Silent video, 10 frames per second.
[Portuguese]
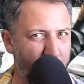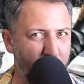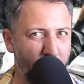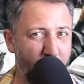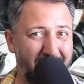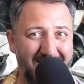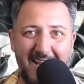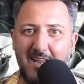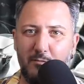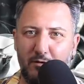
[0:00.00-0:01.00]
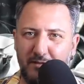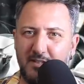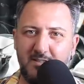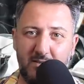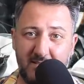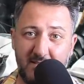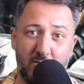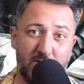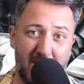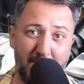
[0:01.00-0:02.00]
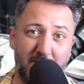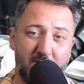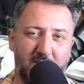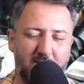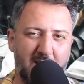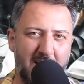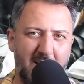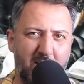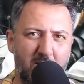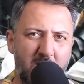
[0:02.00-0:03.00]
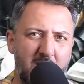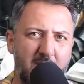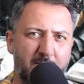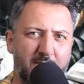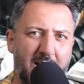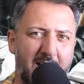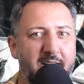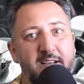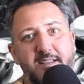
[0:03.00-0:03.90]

porque o YouTube tem removido a inscrição dos amigos aqui do canal, tá?